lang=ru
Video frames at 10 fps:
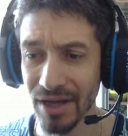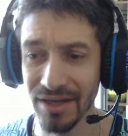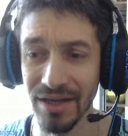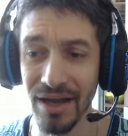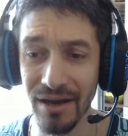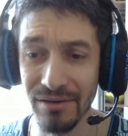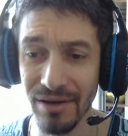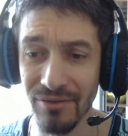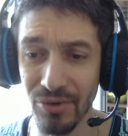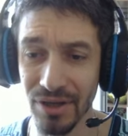хотя я
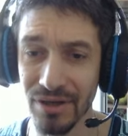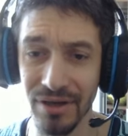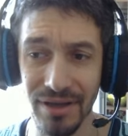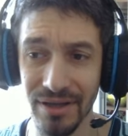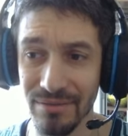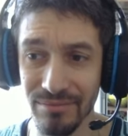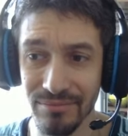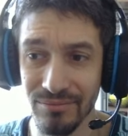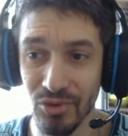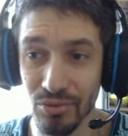головой а,
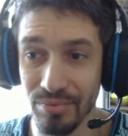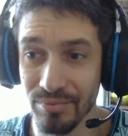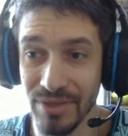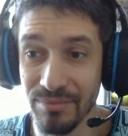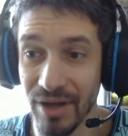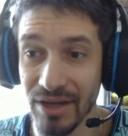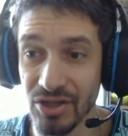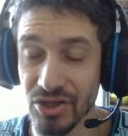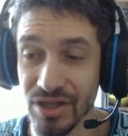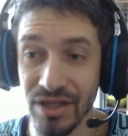ну, им
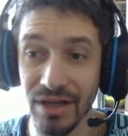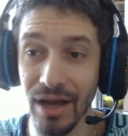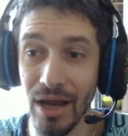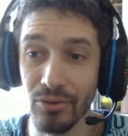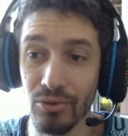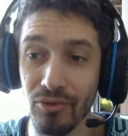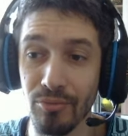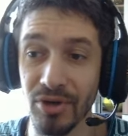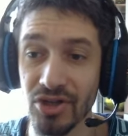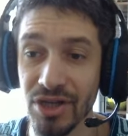практически не играю, но у него
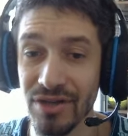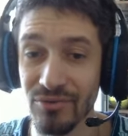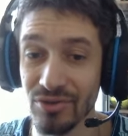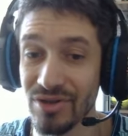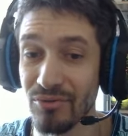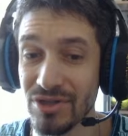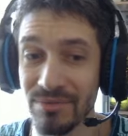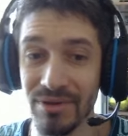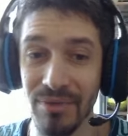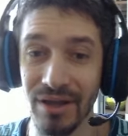прыжки 98,
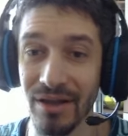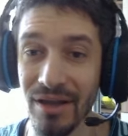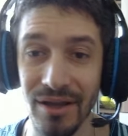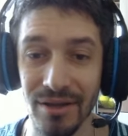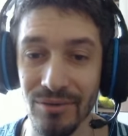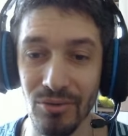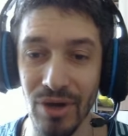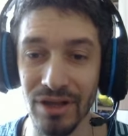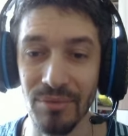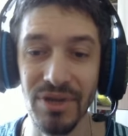ребят. Ну,
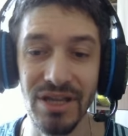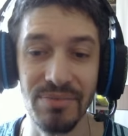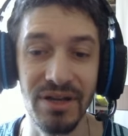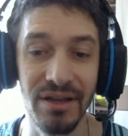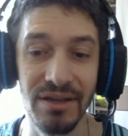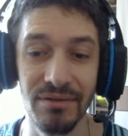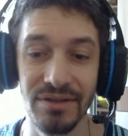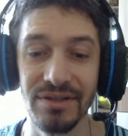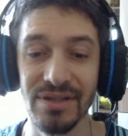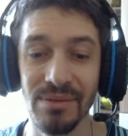как-то мне не
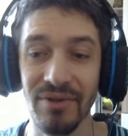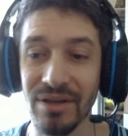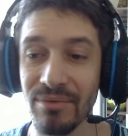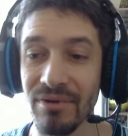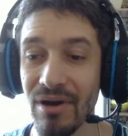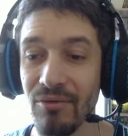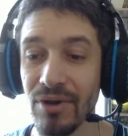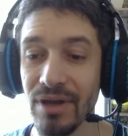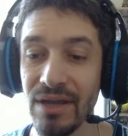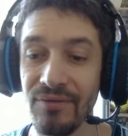приходилось забивать им
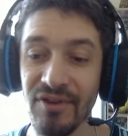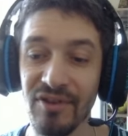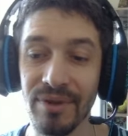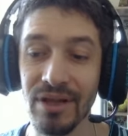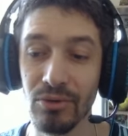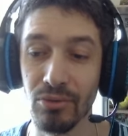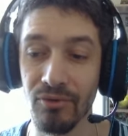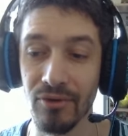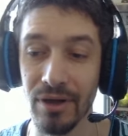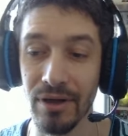головой. И
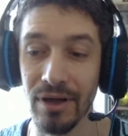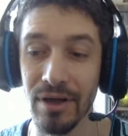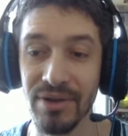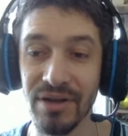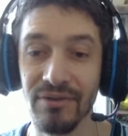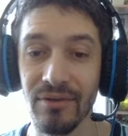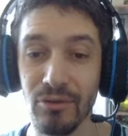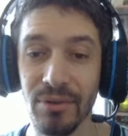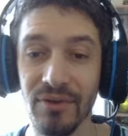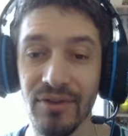физподготовка. А при
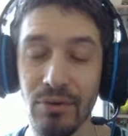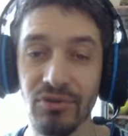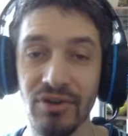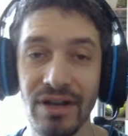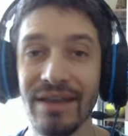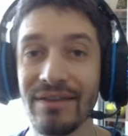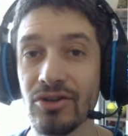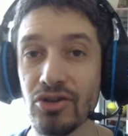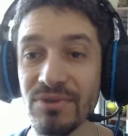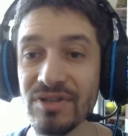взрывном рывке ускоряется
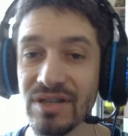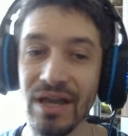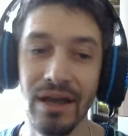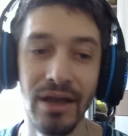еще быстрее.